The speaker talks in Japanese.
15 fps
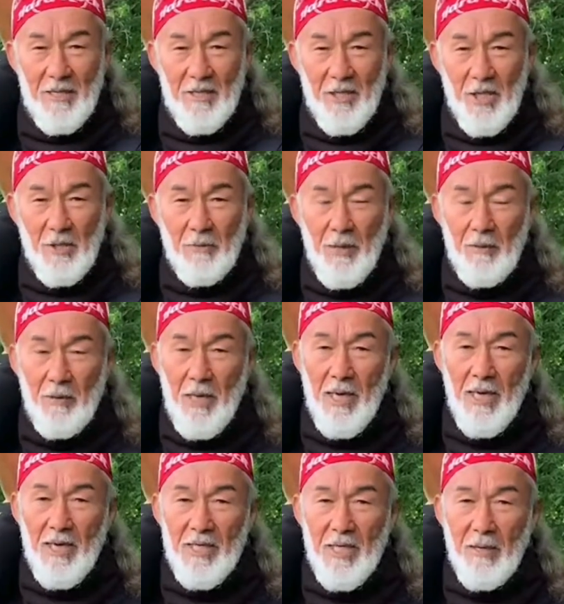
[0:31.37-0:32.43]
今
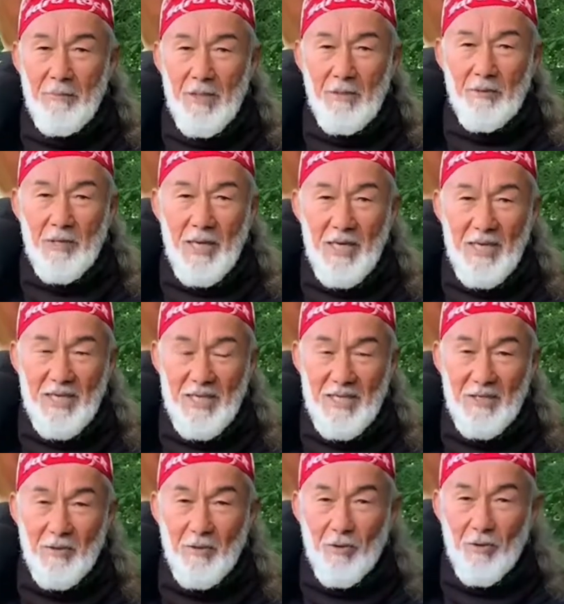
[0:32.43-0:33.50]
は山の中に
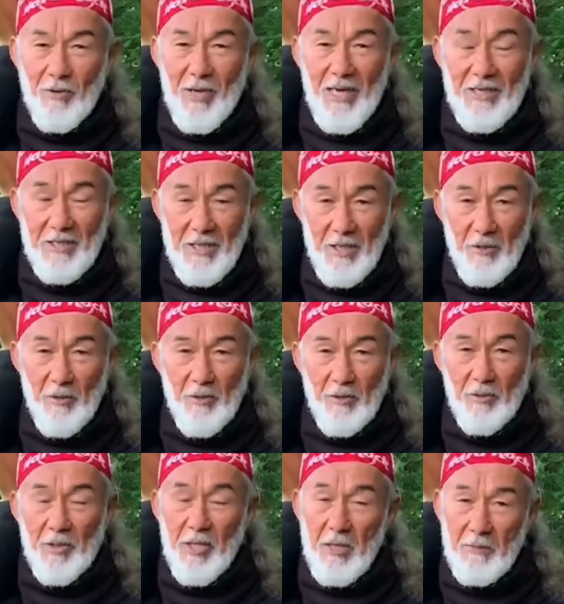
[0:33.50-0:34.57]
こう入っていこうと
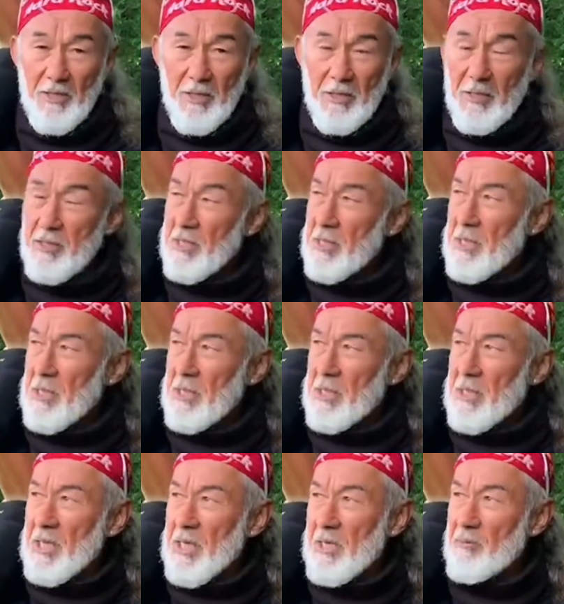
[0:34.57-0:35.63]
しています。
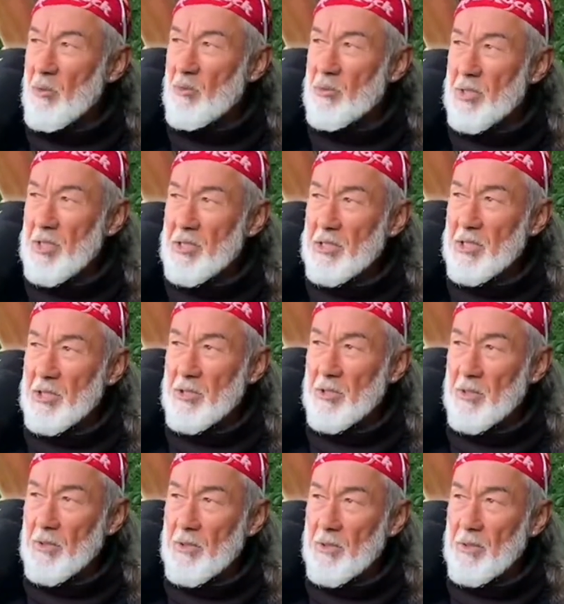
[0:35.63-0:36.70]
目的地
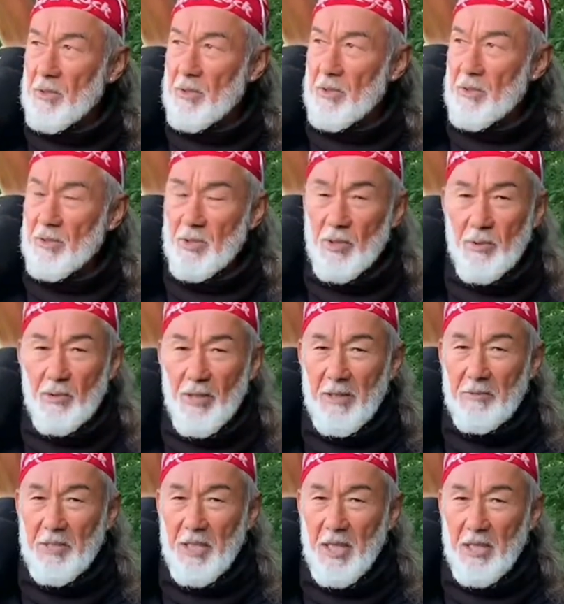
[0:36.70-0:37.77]
の宗
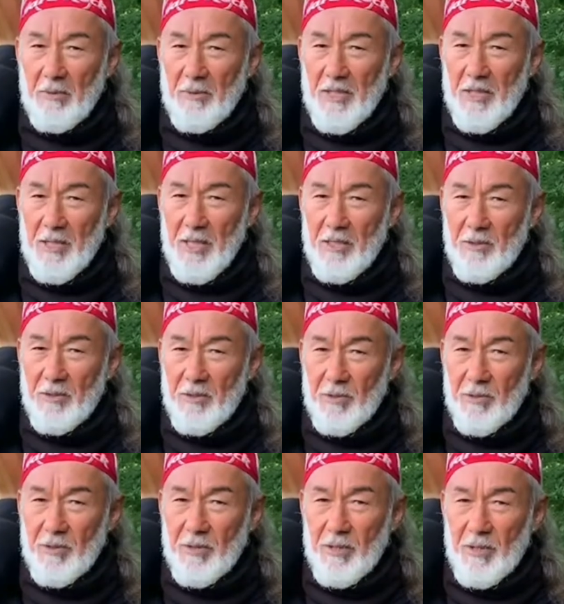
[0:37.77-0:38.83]
谷岬まで
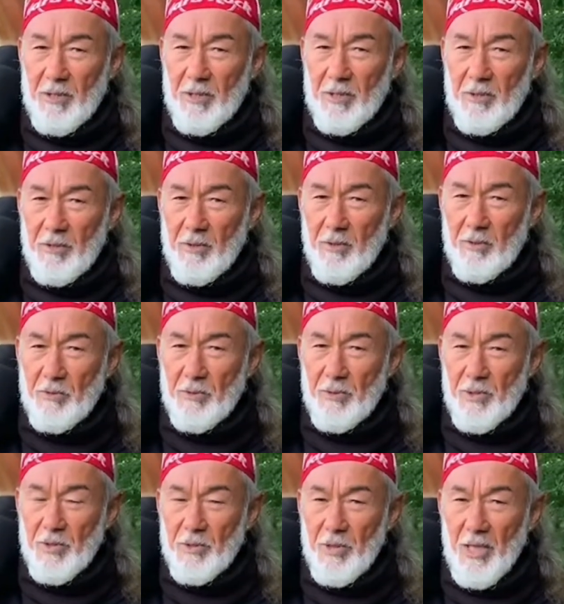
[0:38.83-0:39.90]
約
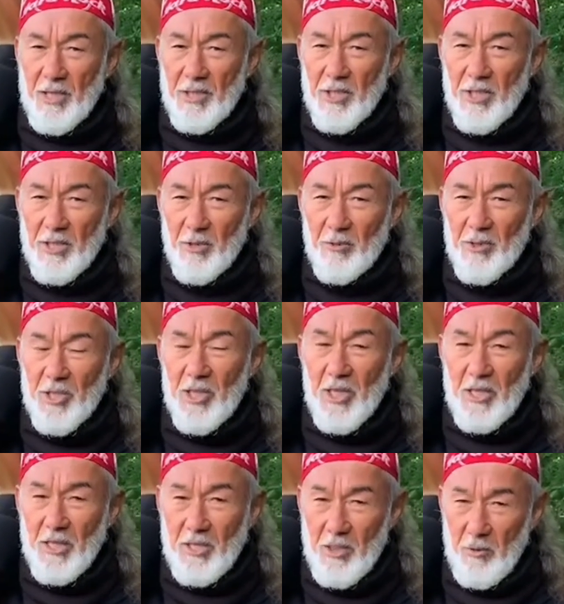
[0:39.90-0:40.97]
68キロ地点
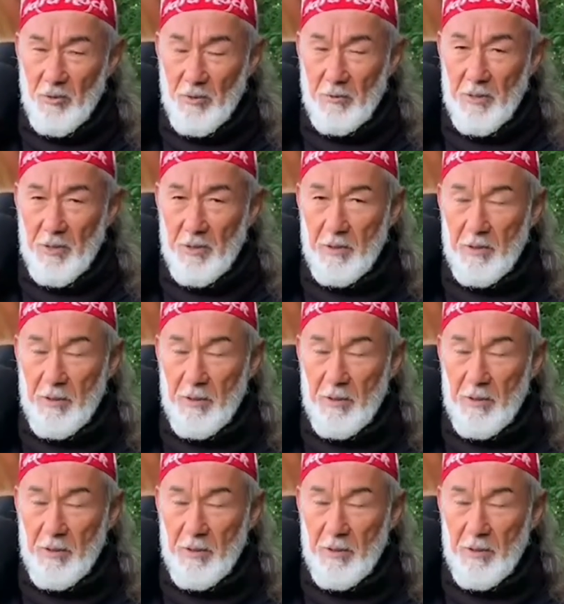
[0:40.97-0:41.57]
に来ております。